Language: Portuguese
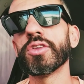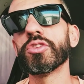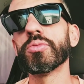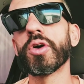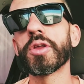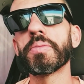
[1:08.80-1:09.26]

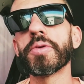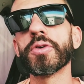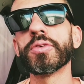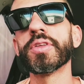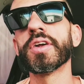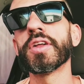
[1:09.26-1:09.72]
do
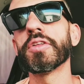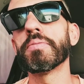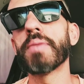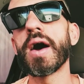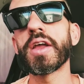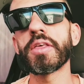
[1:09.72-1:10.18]
bodybuilder, né,
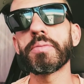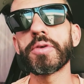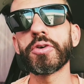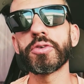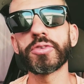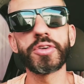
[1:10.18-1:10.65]
do
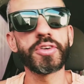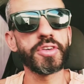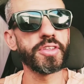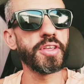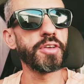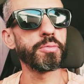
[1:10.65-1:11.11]
bodybuilder,
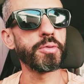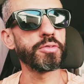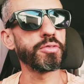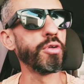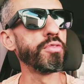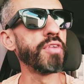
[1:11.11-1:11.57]
que nem o
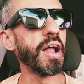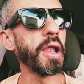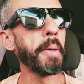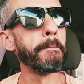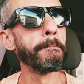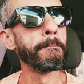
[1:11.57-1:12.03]
pessoal
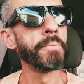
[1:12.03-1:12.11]
fala,